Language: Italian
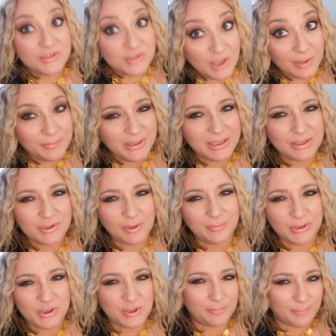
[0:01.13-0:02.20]
Ciao amiche e ciao
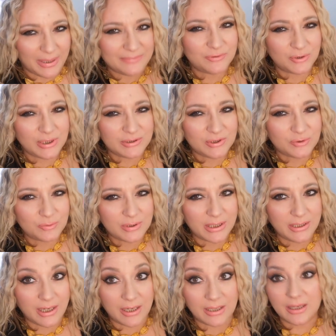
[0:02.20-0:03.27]
amici, bentornati sul
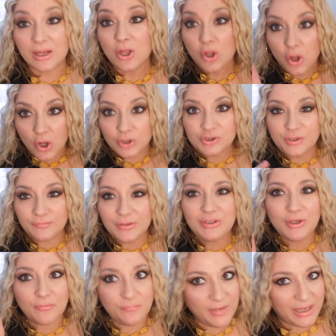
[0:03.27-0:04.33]
canale. Oggi
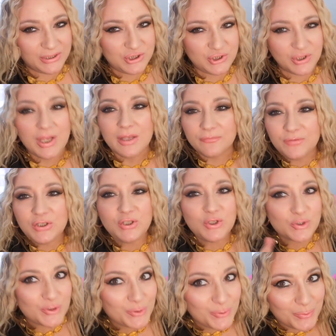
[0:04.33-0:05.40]
video flash, video
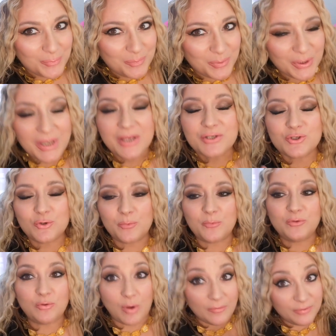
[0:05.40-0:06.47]
scoop su
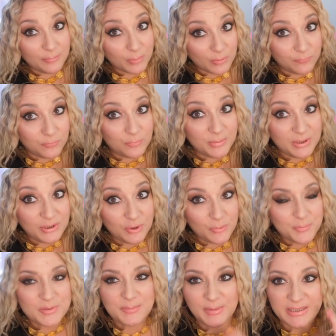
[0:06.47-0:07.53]
nuovi profumi di
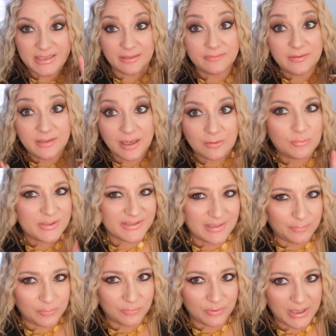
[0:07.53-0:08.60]
Oops presenti da acqua e
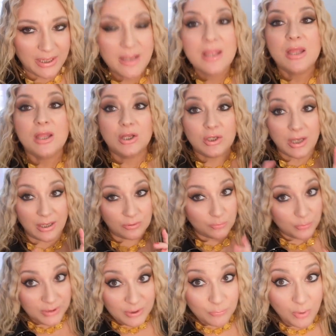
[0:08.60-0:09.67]
sapone.
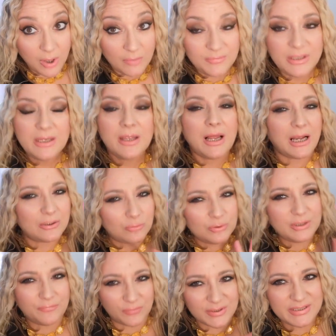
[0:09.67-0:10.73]
Alcuni nuovi,
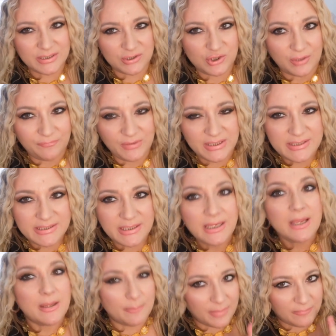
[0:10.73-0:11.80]
alcuni forse già visti,
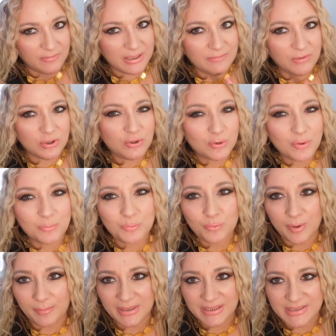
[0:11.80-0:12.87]
ma ve li voglio
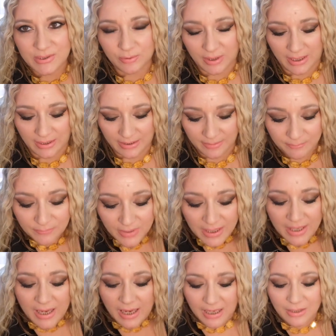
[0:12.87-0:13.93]
comunque menzionare.
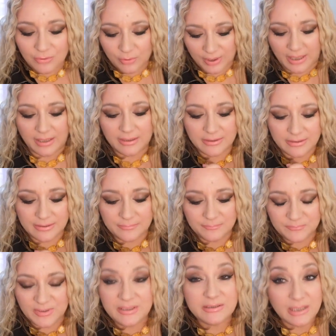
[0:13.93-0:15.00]
Allora,
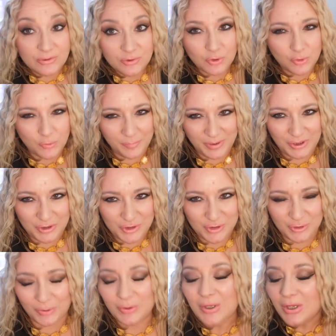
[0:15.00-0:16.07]
ehm, intanto
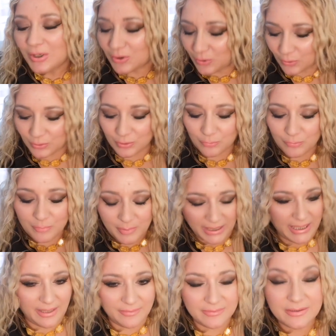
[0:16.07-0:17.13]
comincio con un
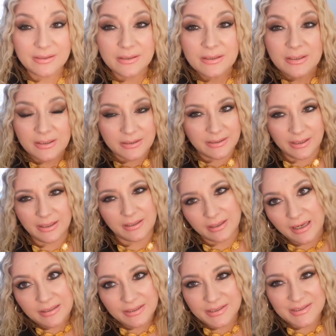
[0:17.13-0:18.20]
brand che
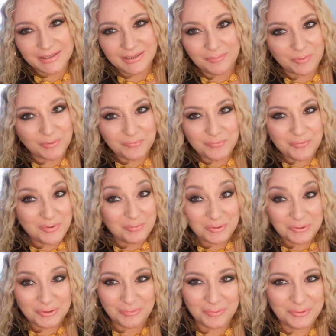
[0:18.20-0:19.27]
realizza dei profumi
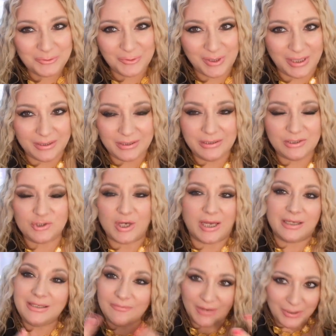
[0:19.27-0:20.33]
molto molto carini, cioè a
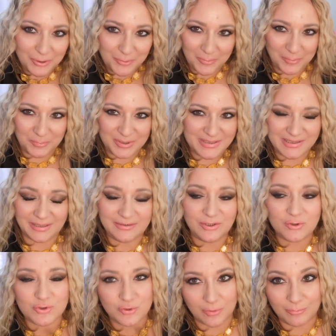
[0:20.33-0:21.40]
livello proprio
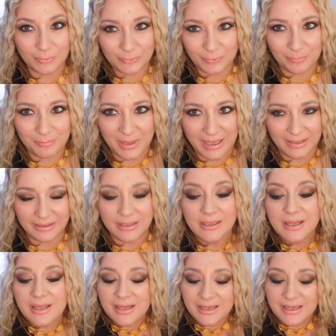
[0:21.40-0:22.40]
estetico sono molto belli,